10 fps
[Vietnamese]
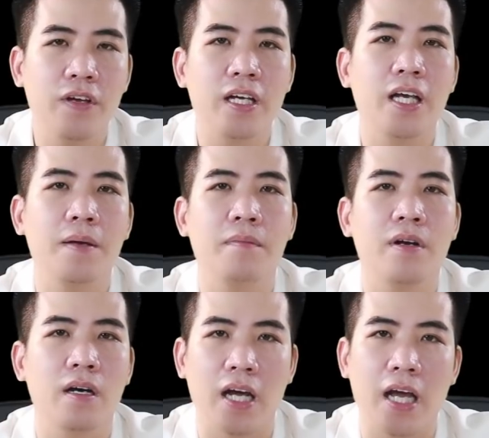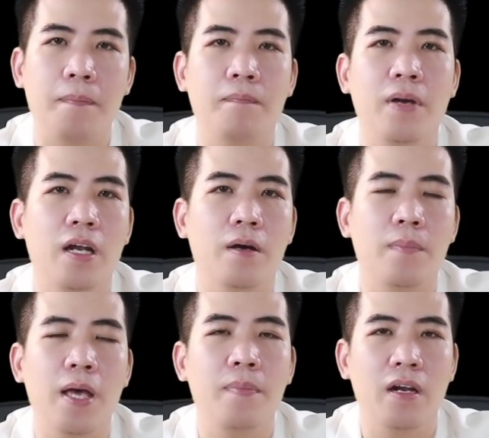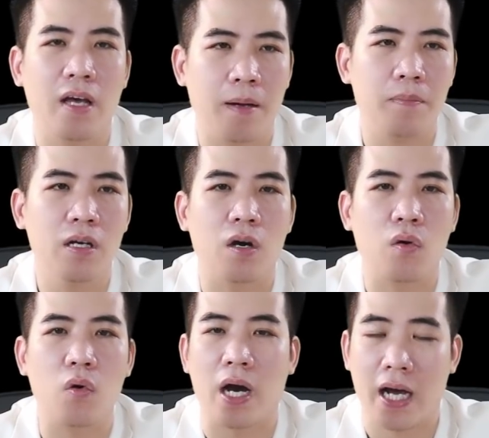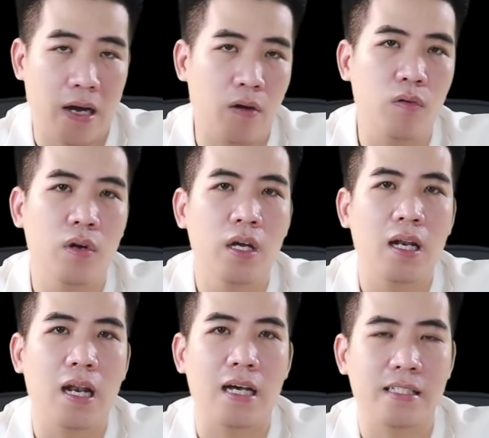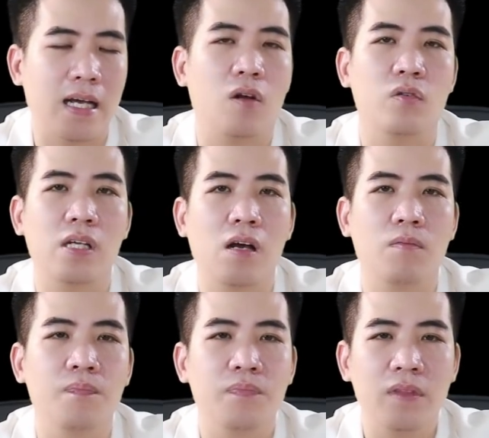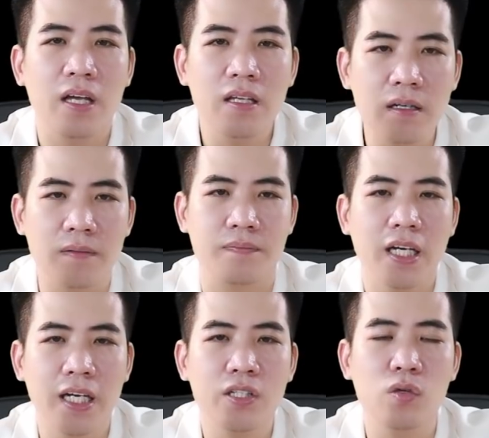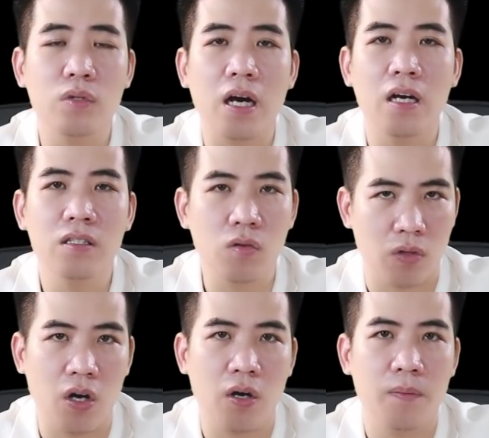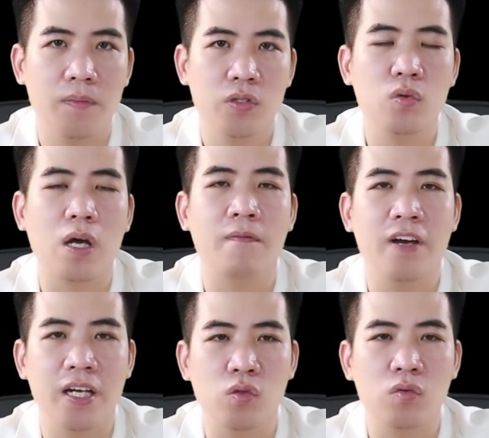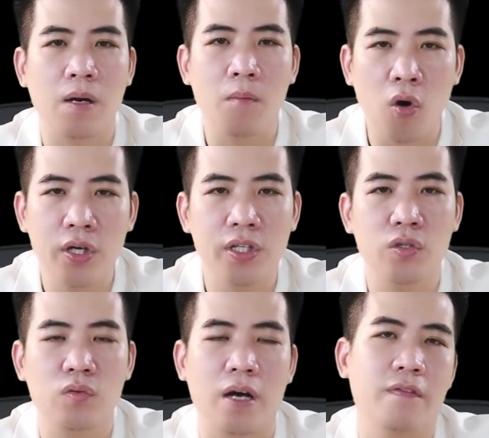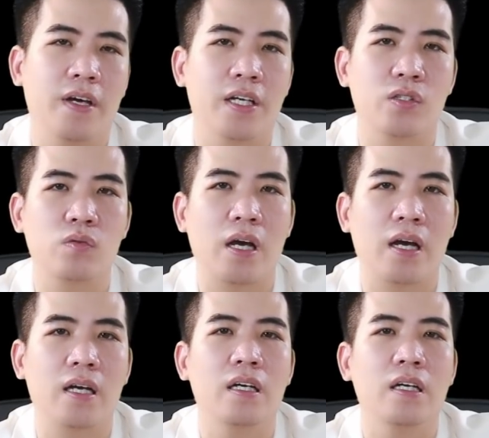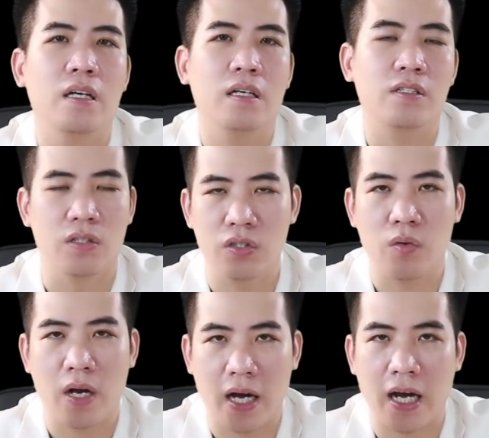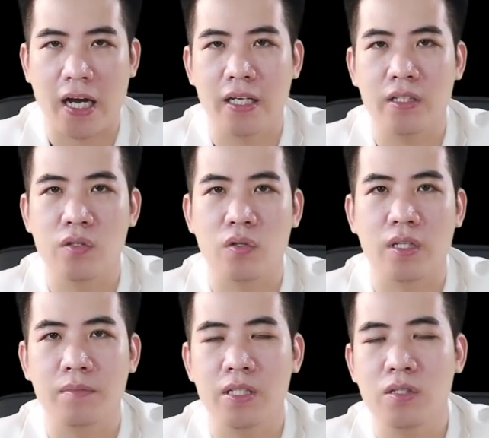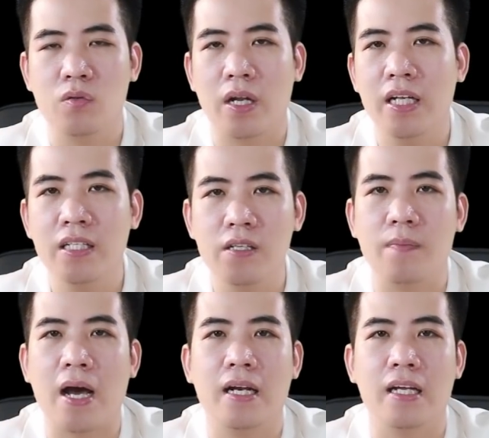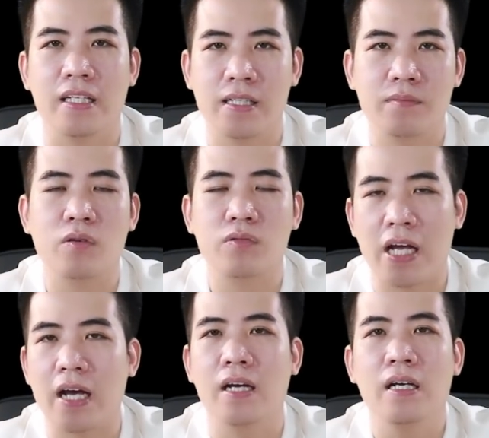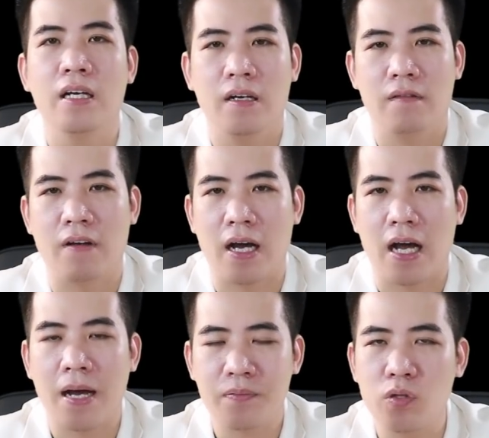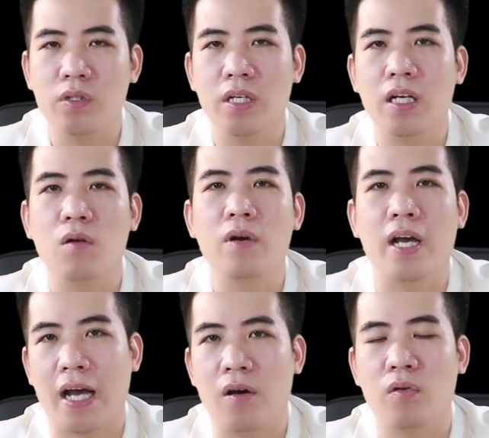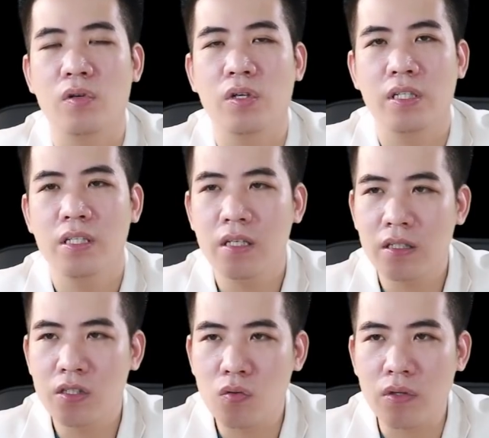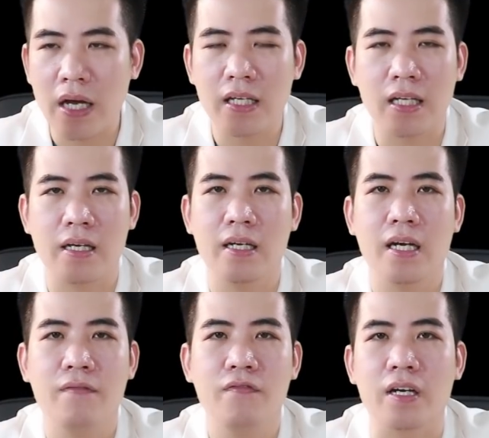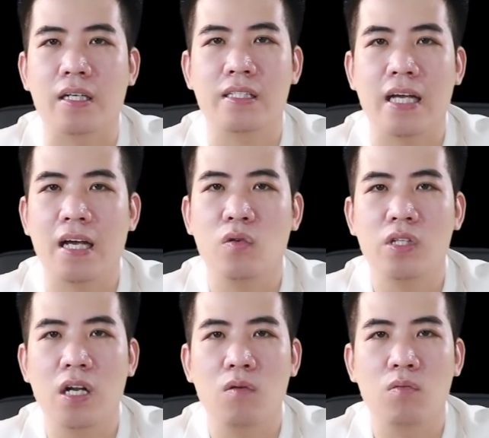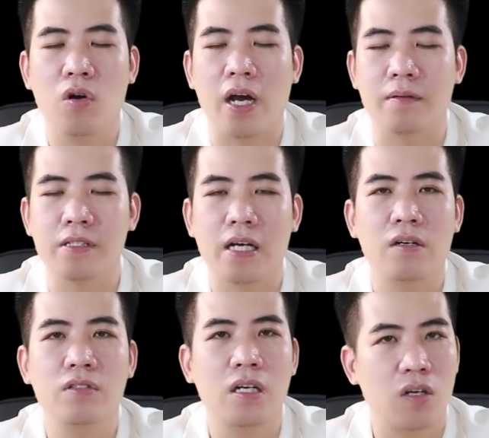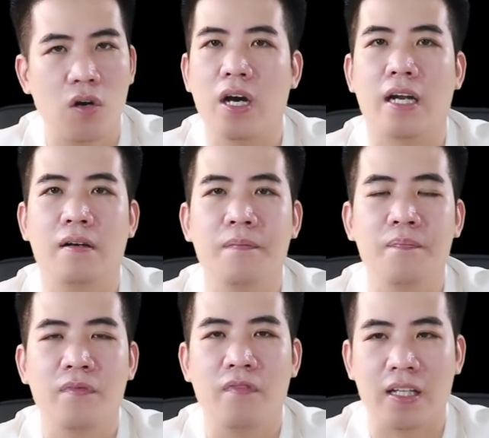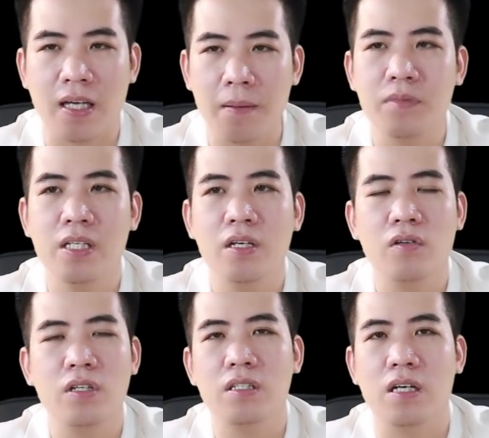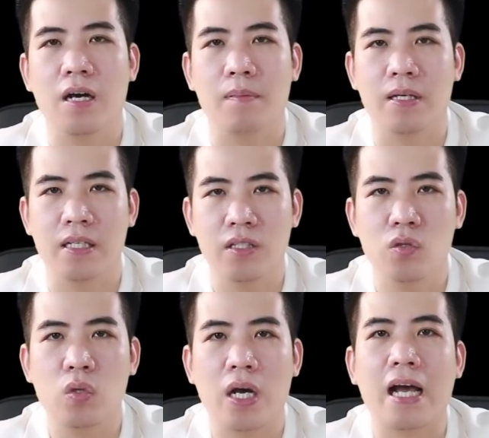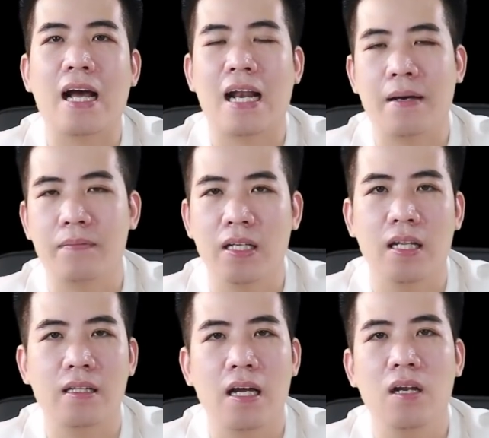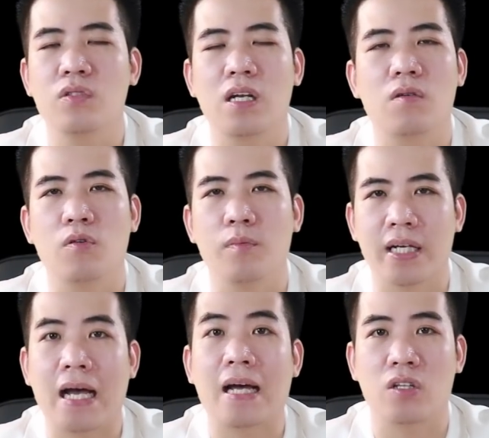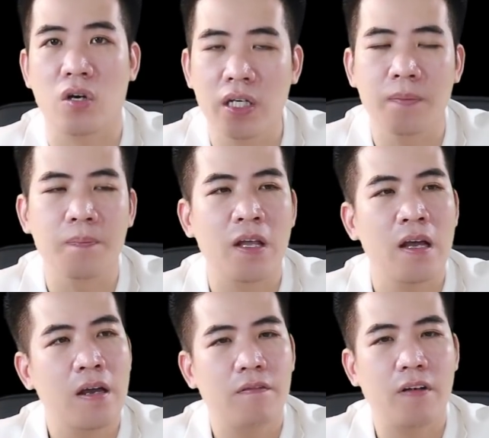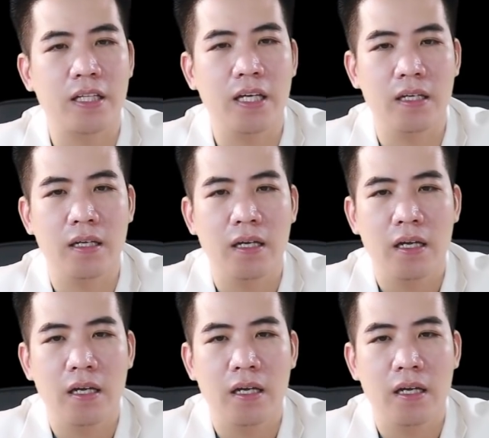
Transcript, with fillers: phi kim, RF, PRP, PRF được quảng cáo là xe lỗ chân lông. Thế nhưng khi chúng ta ứng dụng nó, chúng ta về chúng ta bôi, chúng ta về chúng ta sử dụng hàng ngày rồi thậm chí chúng ta đến spa để chăm sóc da và áp dụng những cái công nghệ cao nhưng chúng ta nhận thấy cái việc xe lỗ chân lông có cảm giác nó rất khó khăn và thậm chí có những trường hợp là gì chúng ta càng làm thì thấy lỗ chân lông của mình càng to hơn vậy thì